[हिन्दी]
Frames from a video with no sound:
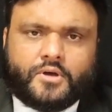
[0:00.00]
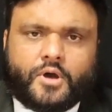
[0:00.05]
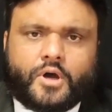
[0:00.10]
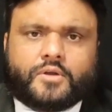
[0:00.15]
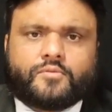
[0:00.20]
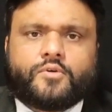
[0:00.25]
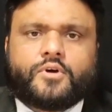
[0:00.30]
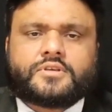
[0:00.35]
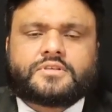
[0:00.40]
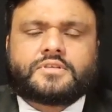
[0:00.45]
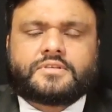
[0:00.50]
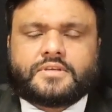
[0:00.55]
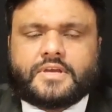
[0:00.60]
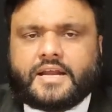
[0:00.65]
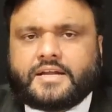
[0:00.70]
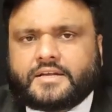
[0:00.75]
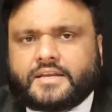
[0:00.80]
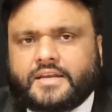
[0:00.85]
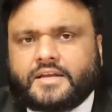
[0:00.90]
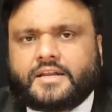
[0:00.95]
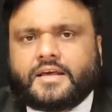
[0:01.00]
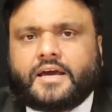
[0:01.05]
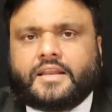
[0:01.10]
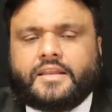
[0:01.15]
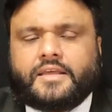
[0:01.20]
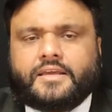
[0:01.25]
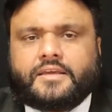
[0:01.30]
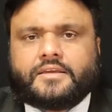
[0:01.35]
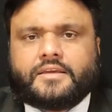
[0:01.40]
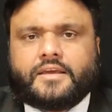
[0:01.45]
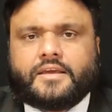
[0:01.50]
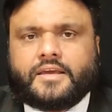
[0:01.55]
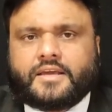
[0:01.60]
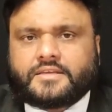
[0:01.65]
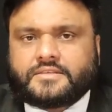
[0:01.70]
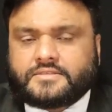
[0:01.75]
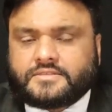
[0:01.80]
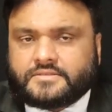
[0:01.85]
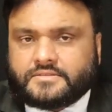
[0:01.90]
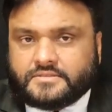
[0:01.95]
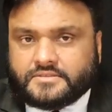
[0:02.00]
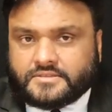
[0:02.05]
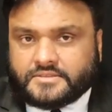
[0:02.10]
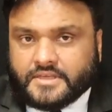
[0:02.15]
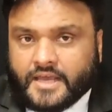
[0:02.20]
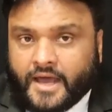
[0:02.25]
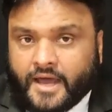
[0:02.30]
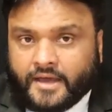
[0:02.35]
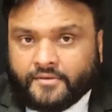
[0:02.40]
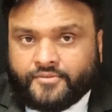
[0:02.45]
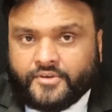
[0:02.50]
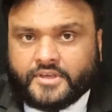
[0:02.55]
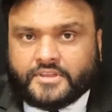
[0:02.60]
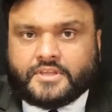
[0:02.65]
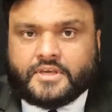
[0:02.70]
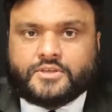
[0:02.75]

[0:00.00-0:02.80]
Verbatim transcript: और वो एंट्री डाली एक सहाफ़ी